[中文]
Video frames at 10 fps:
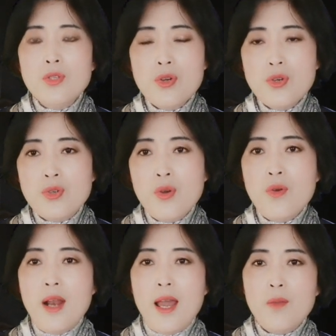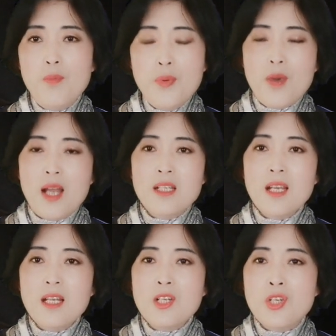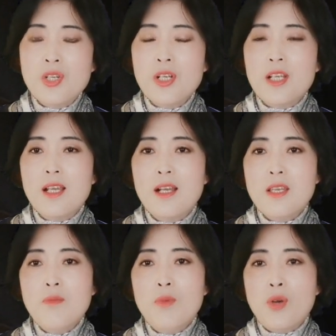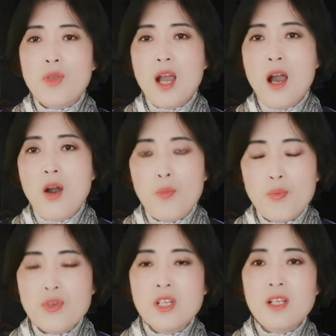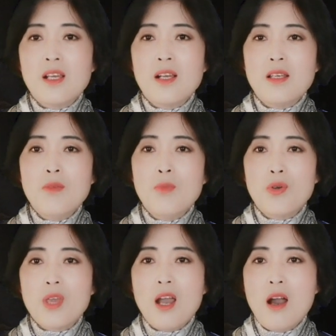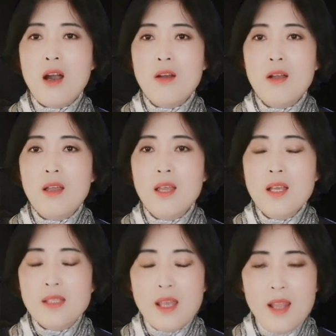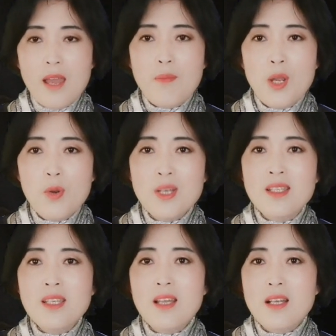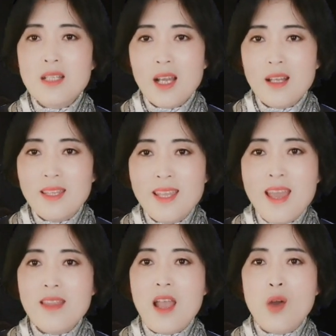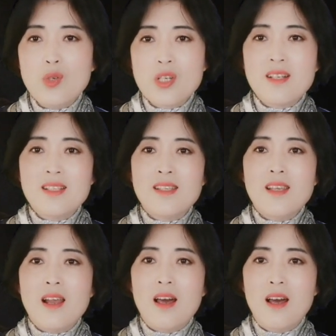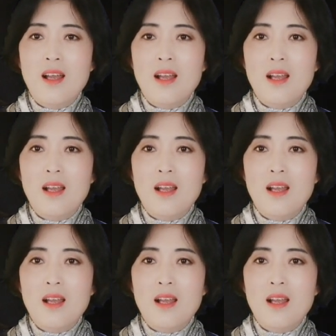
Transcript: 就说回来，不管这是一个阴谋也好，不是一个阴谋也好，现在佩洛西的这个电脑失窃了，